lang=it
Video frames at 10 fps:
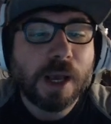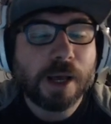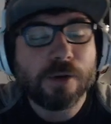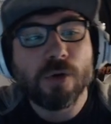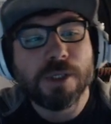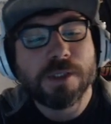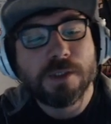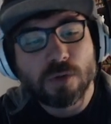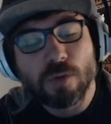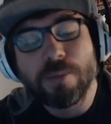a noi
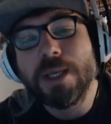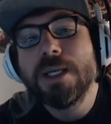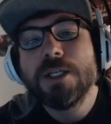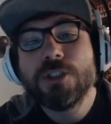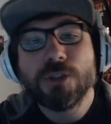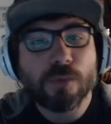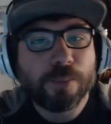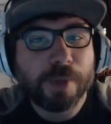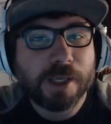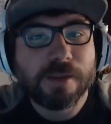siccome ci
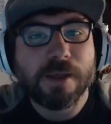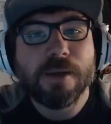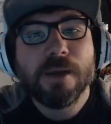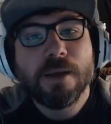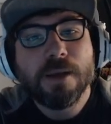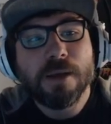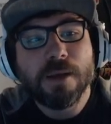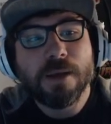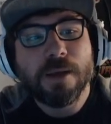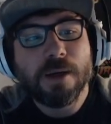compete
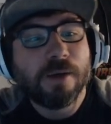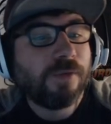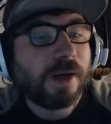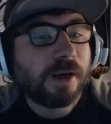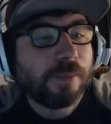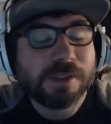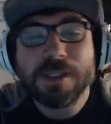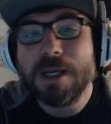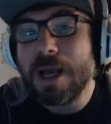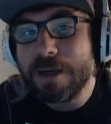eh, la farm
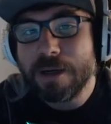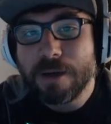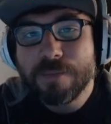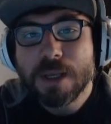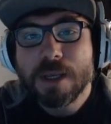di lana